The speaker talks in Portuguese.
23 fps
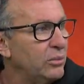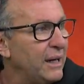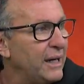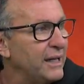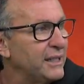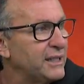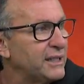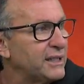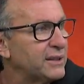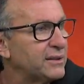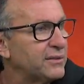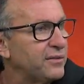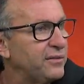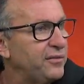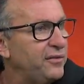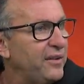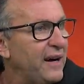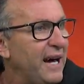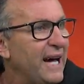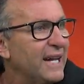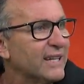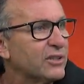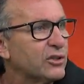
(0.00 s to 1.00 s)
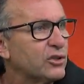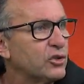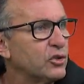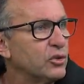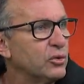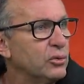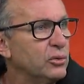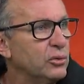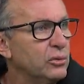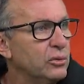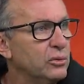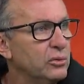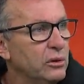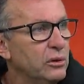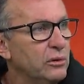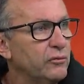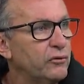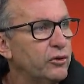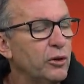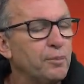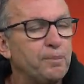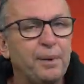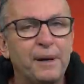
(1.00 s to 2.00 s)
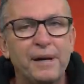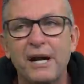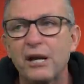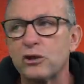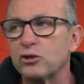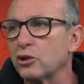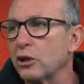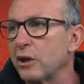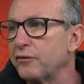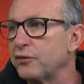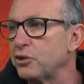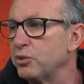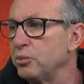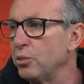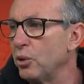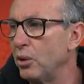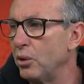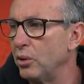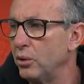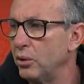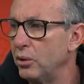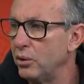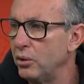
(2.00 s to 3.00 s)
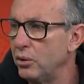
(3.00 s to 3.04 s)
mais fácil foi parar de jogar futebol.